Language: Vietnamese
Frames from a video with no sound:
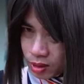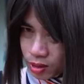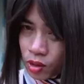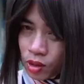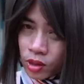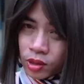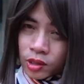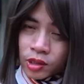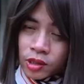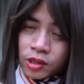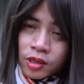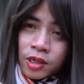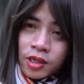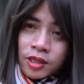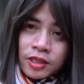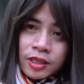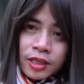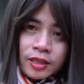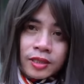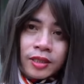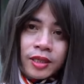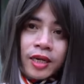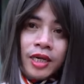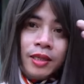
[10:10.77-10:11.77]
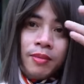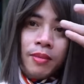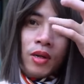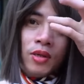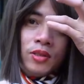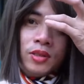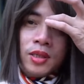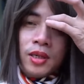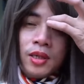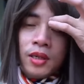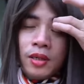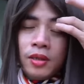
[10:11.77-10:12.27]
Con chưa giặt tay bao
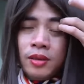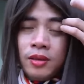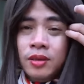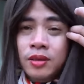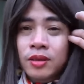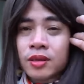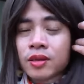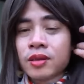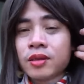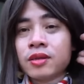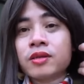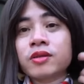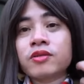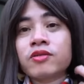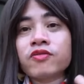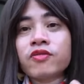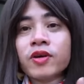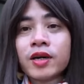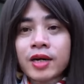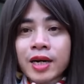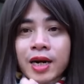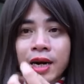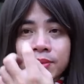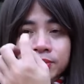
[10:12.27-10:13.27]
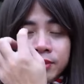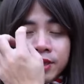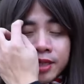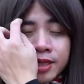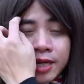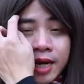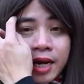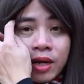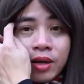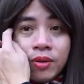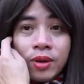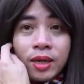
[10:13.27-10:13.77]
giờ Phải làm thế
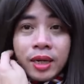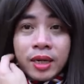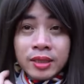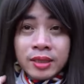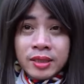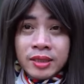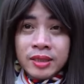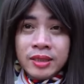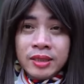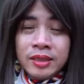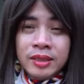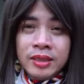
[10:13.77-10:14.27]
nào ạ